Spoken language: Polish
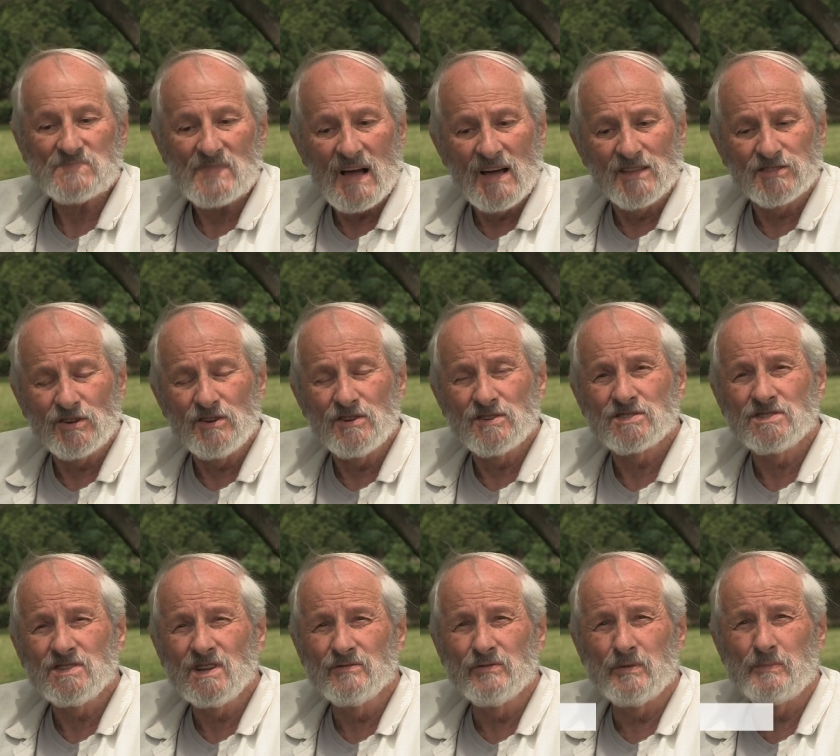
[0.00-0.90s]
A to jest
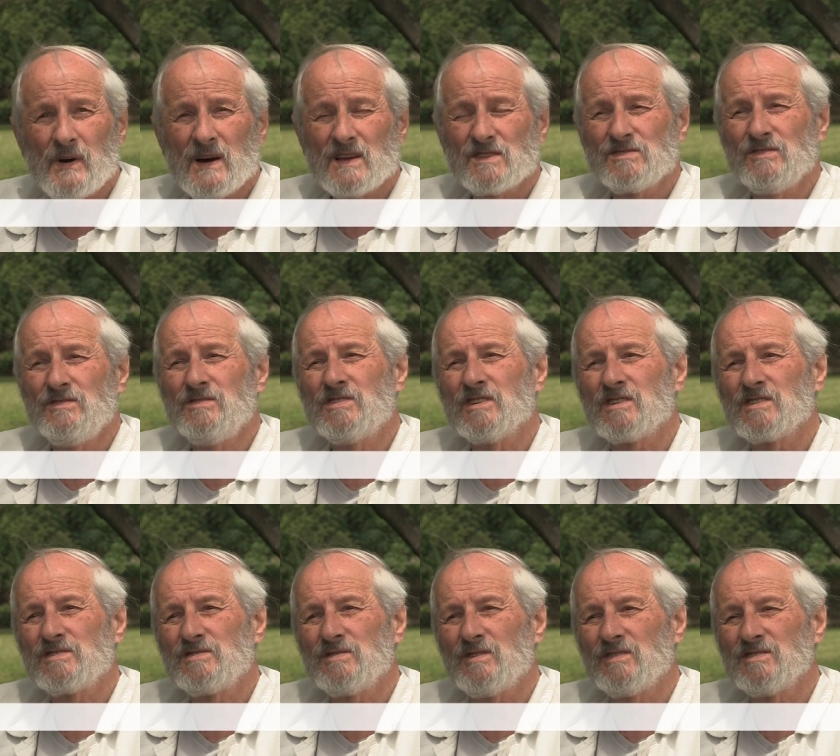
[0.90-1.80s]
znowu bardzo
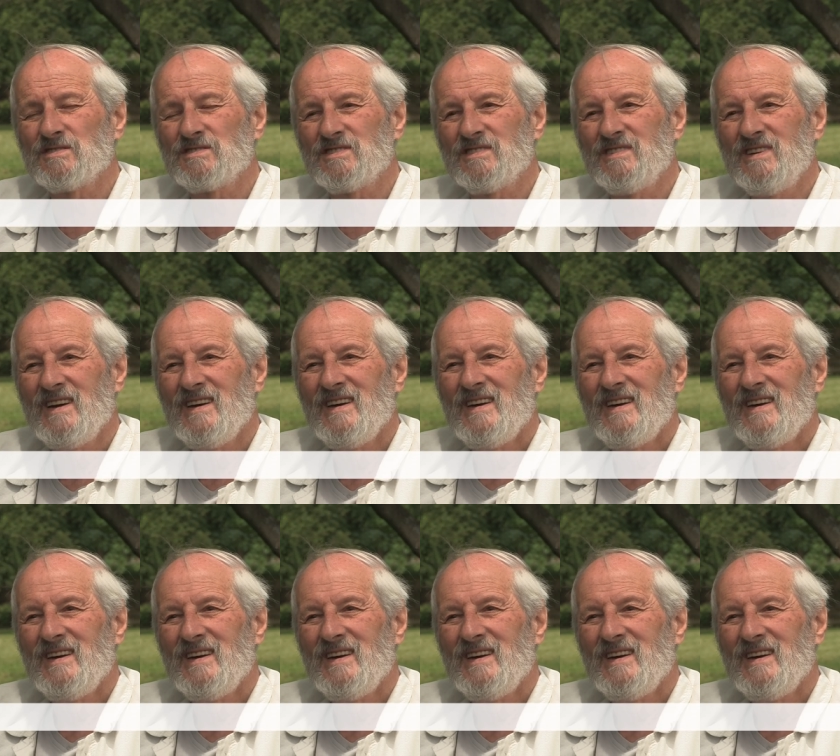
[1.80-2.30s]
interesujący